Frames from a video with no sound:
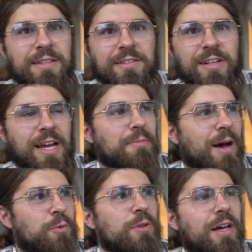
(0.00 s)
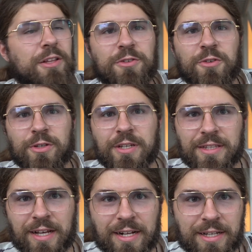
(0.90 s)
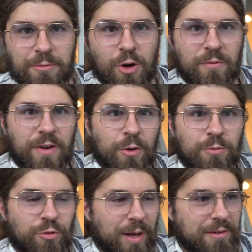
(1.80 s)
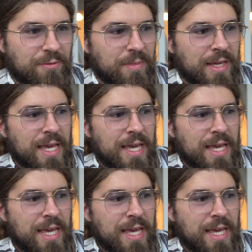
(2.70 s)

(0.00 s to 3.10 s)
dass einem ab und an auch solche Gedanken im Kopf herumschweifen.